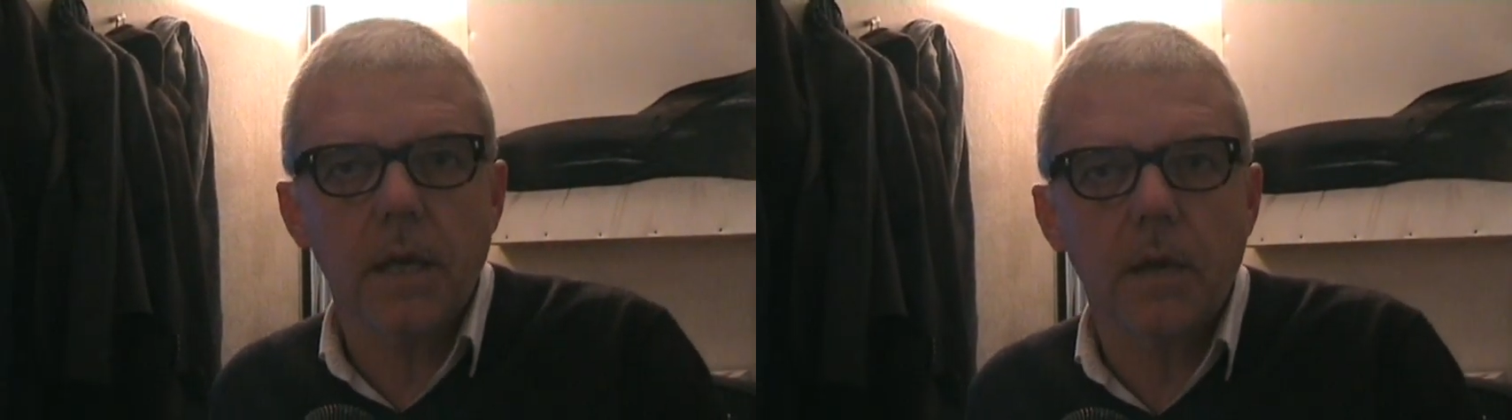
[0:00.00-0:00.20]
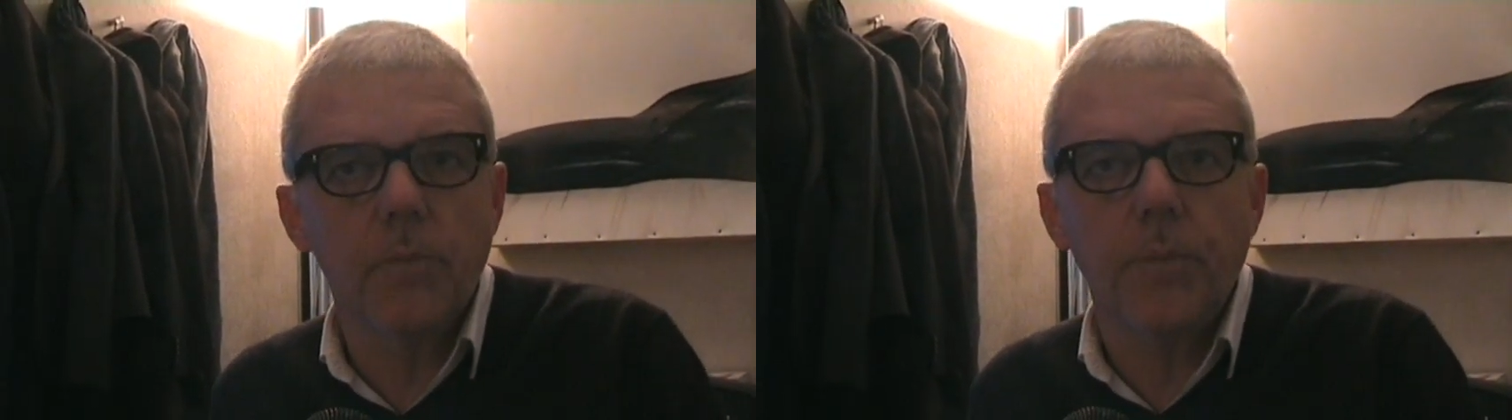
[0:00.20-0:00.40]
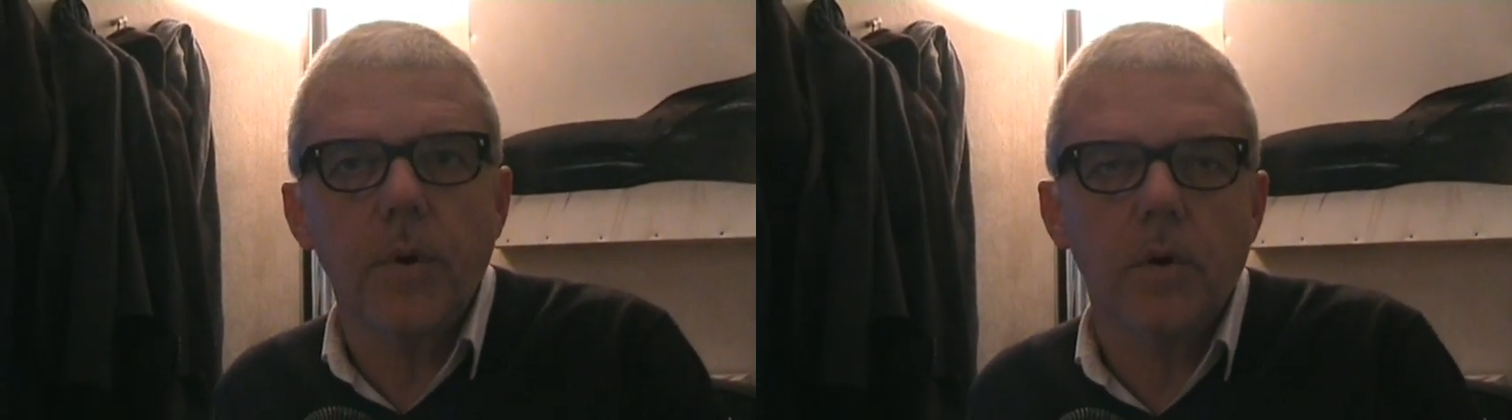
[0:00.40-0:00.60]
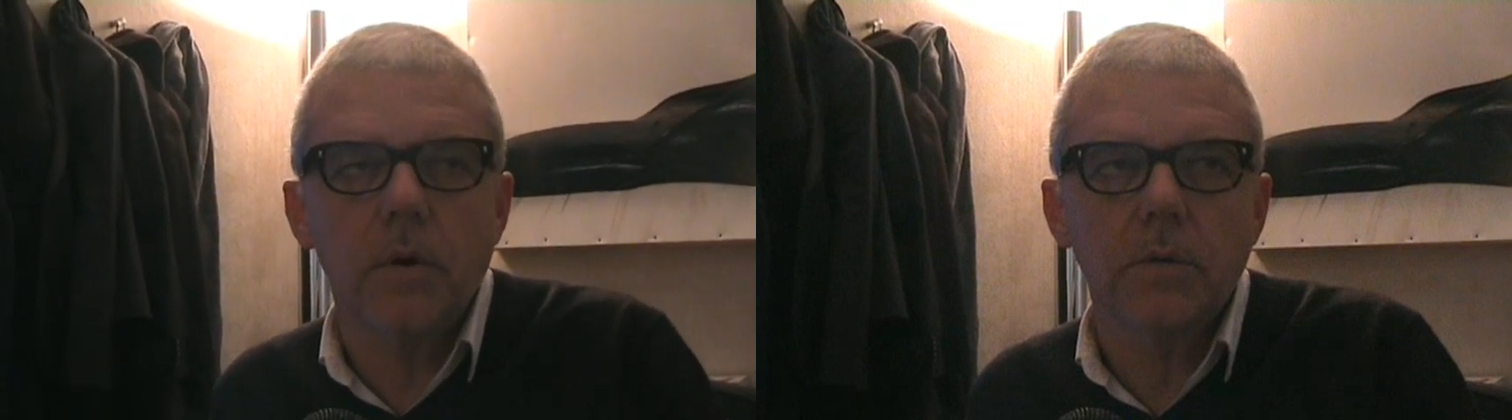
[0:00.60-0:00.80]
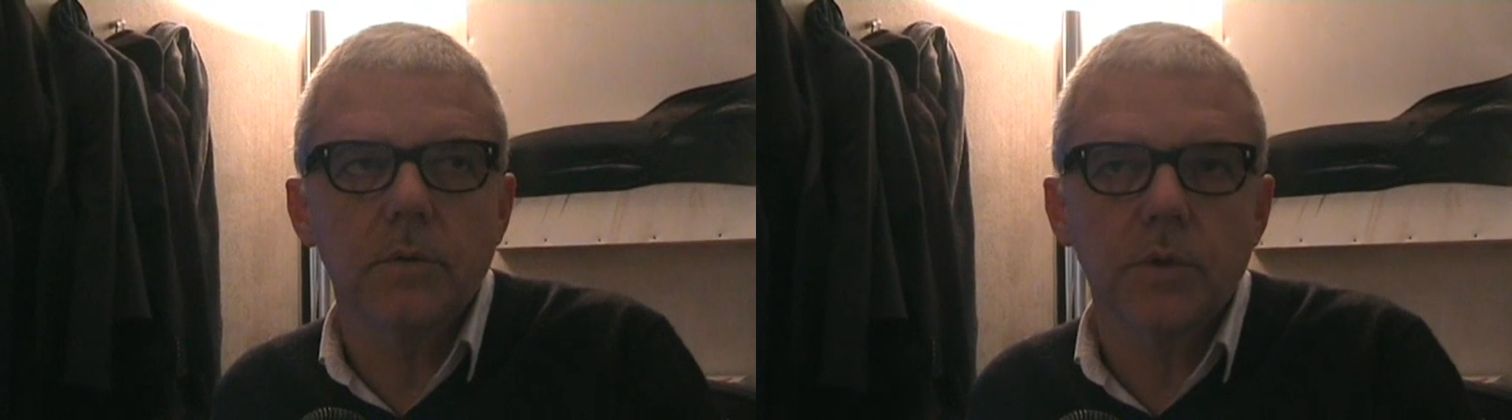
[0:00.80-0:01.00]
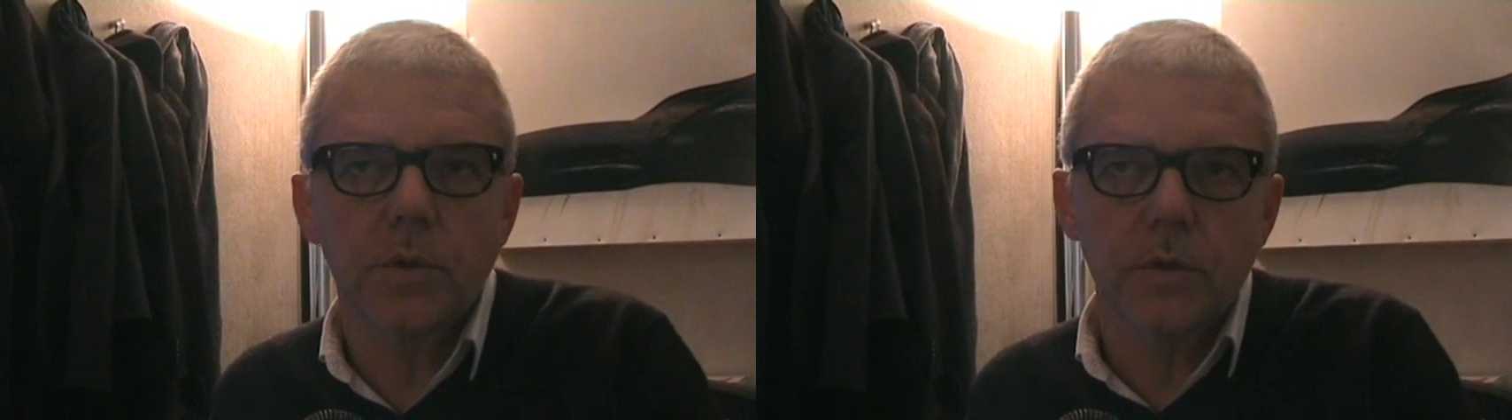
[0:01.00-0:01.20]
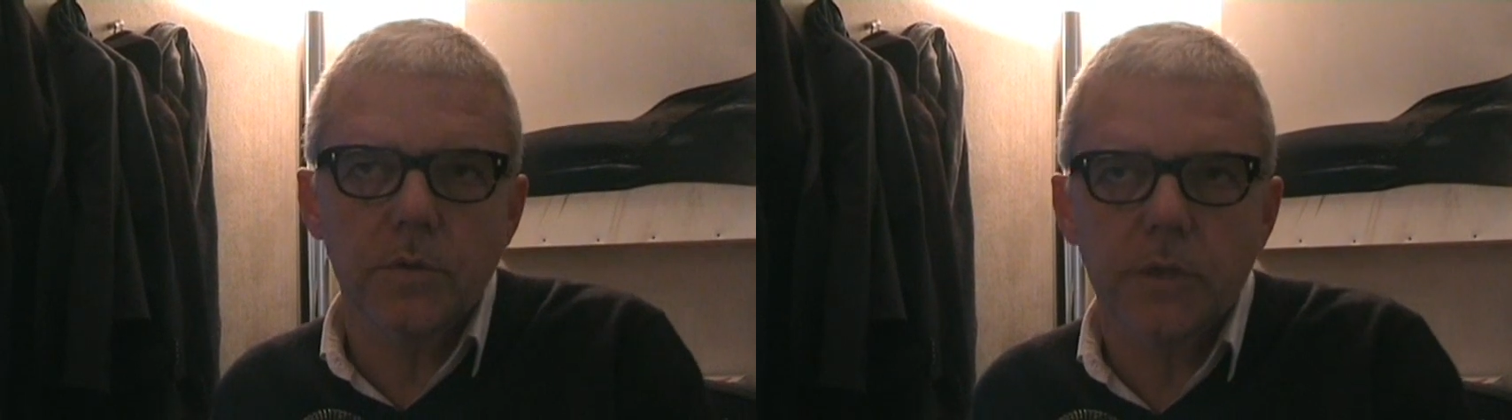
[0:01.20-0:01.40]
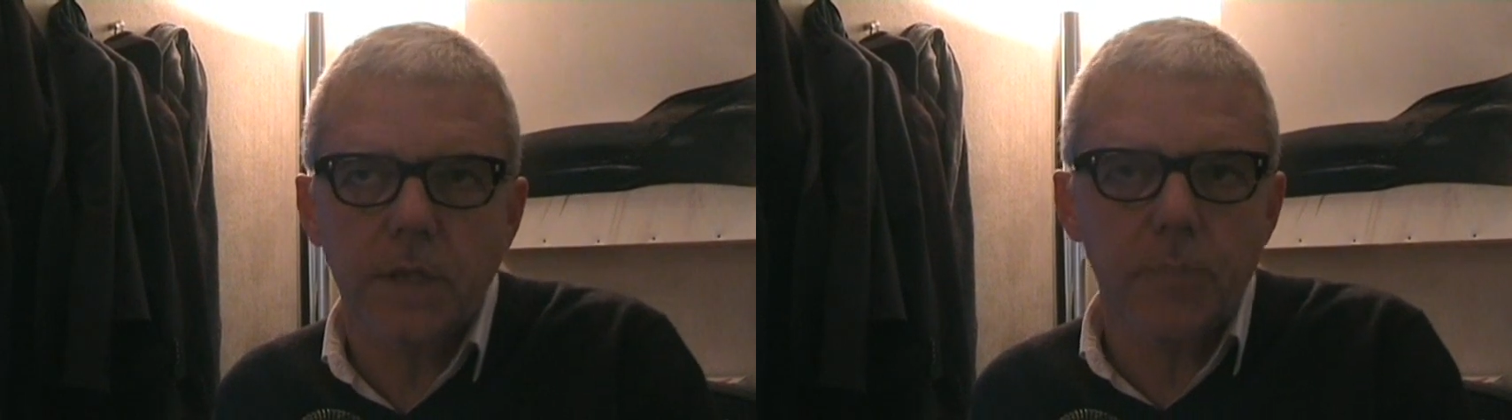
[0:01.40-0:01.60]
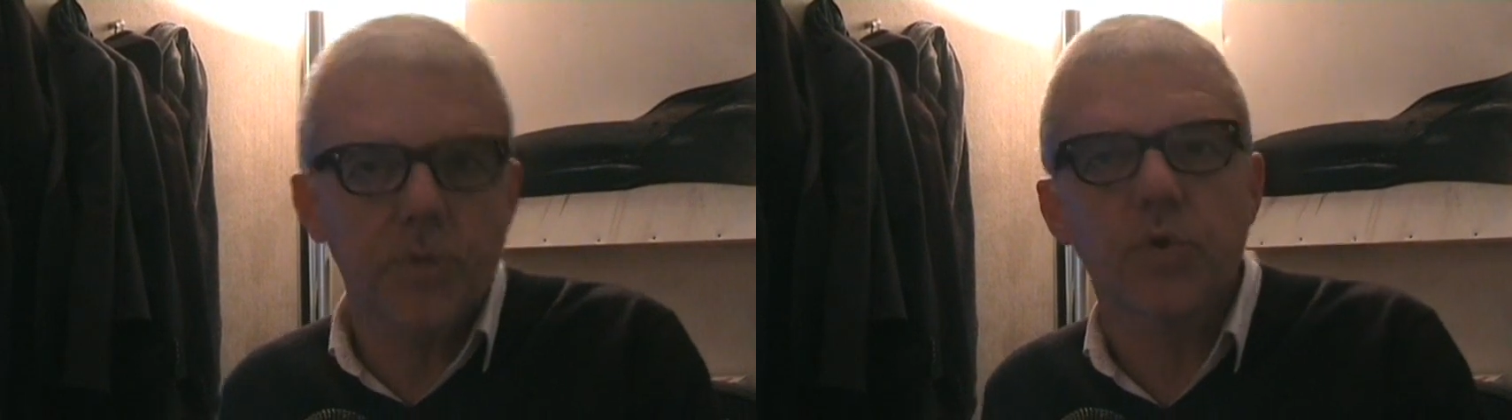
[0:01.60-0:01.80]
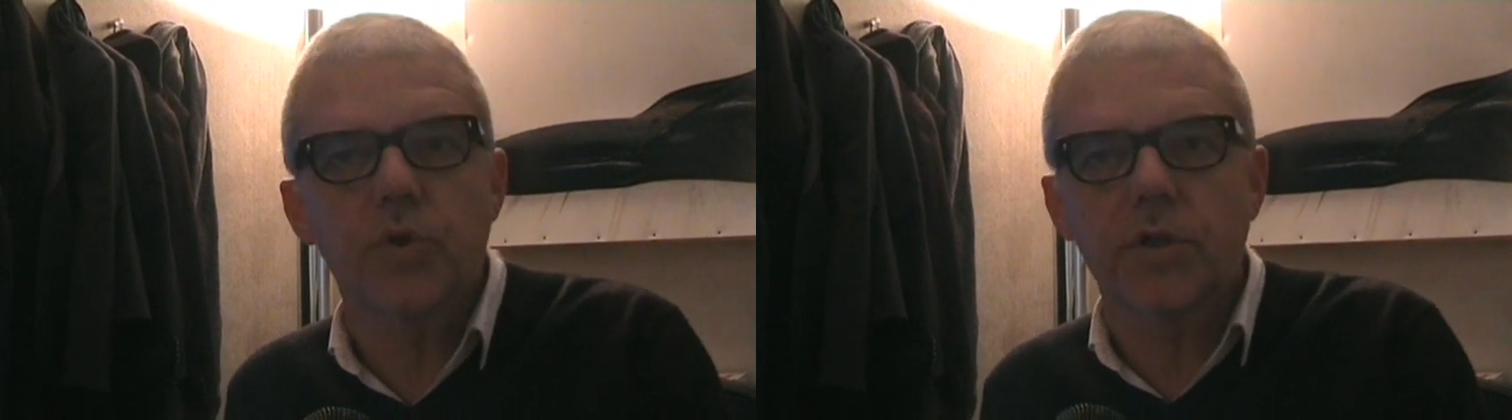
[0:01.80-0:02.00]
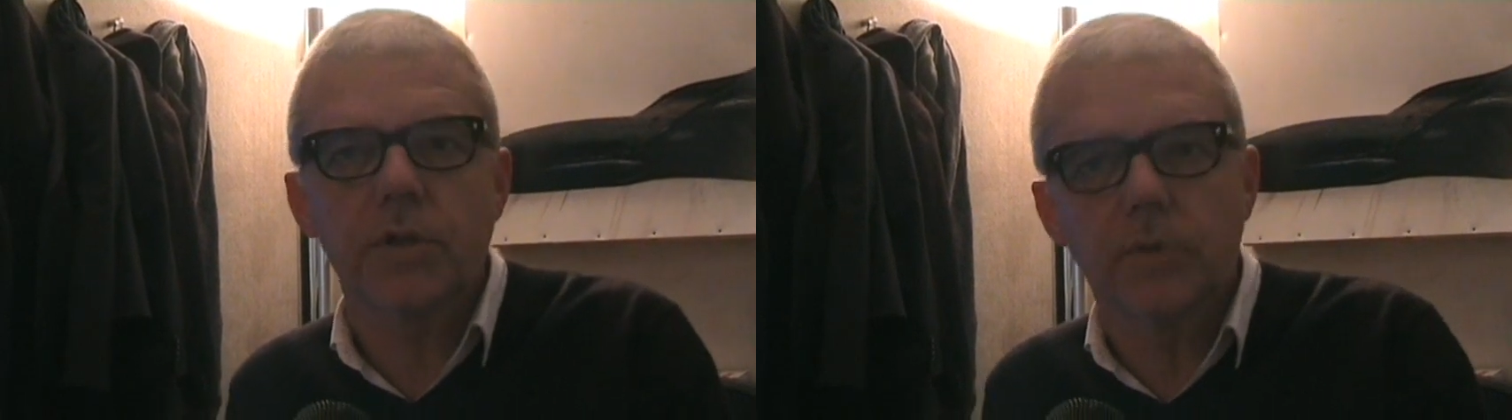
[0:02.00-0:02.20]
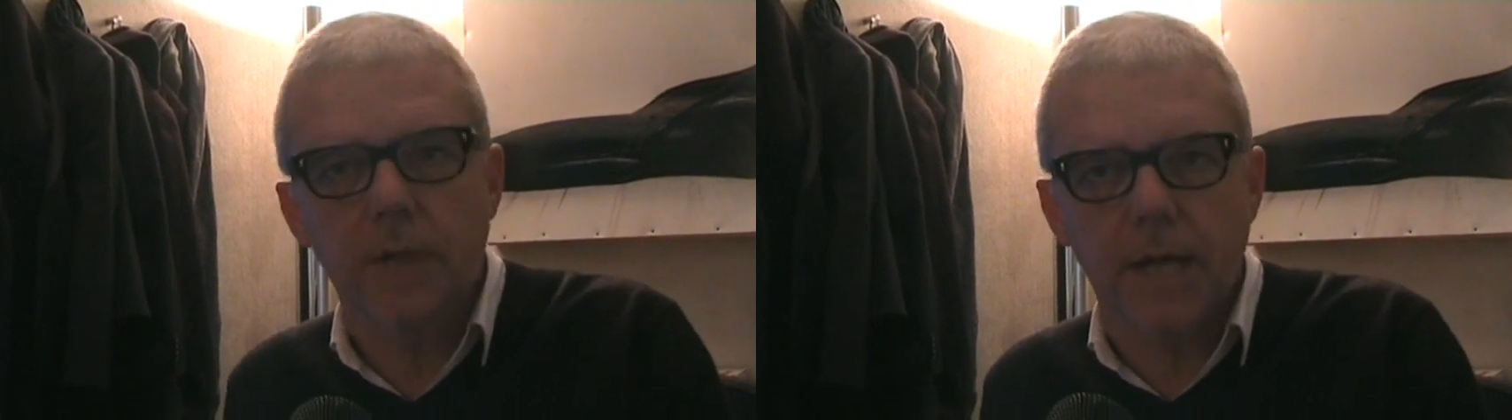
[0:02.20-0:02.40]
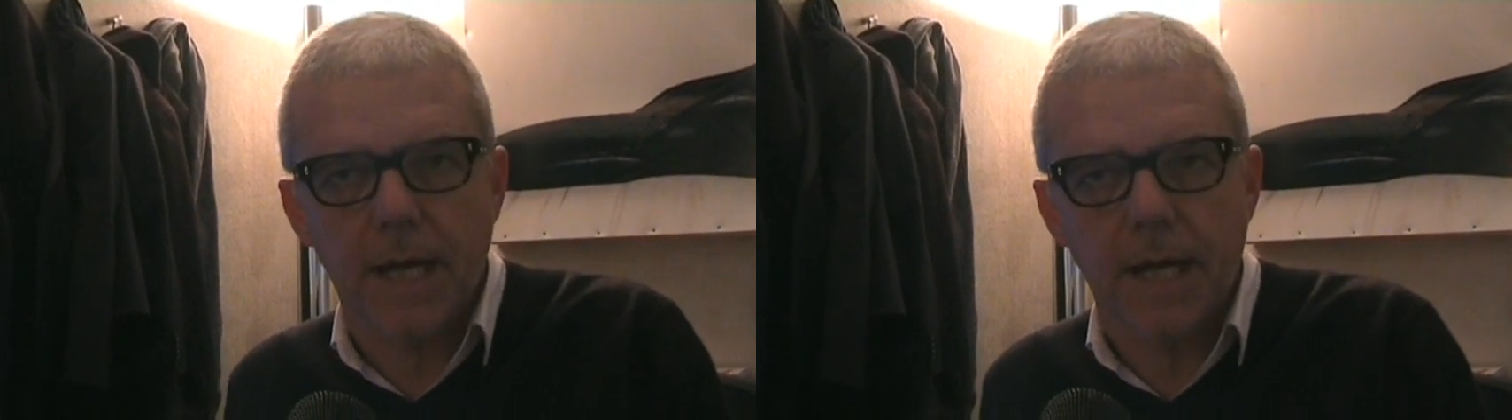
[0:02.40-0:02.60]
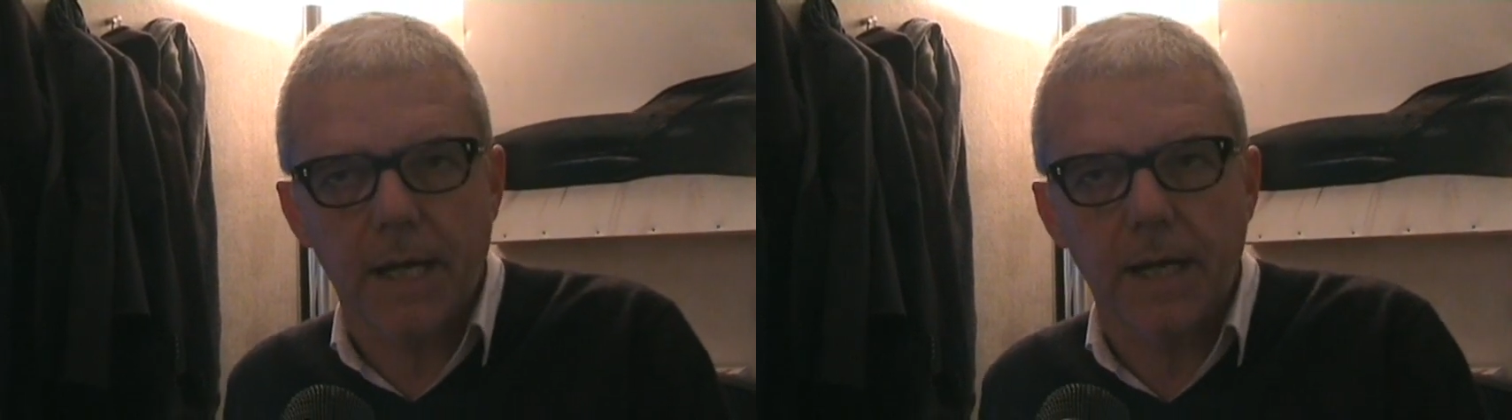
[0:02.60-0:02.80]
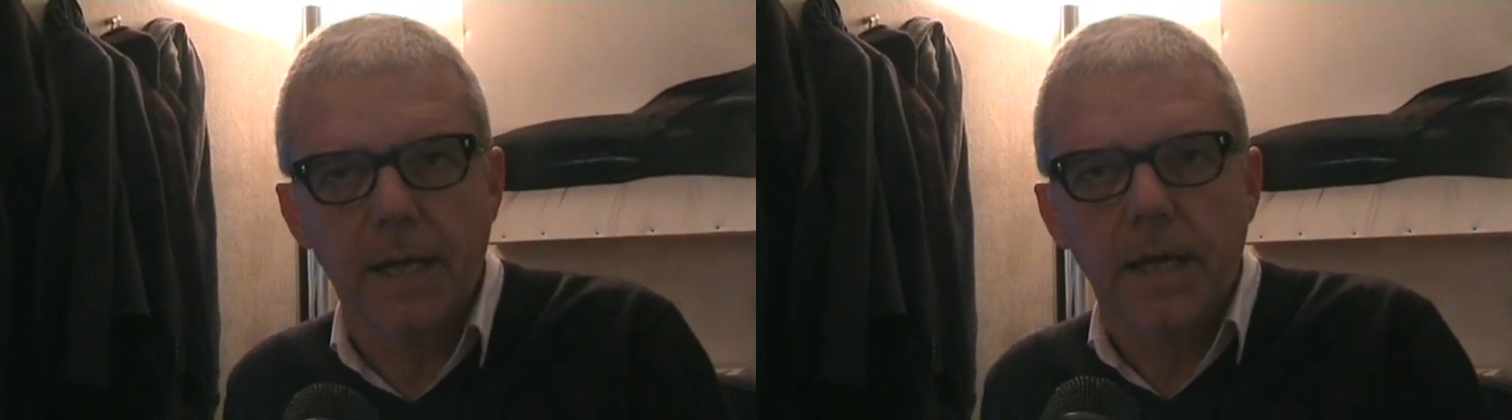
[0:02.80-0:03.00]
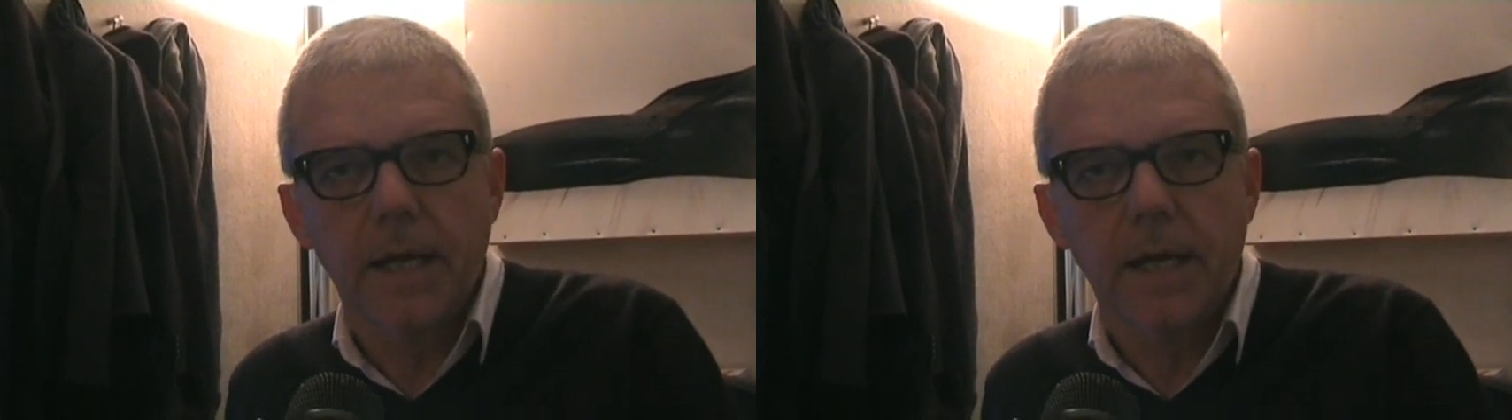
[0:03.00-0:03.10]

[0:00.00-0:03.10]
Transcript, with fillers: è un po' lo, lo, step successivo della gara.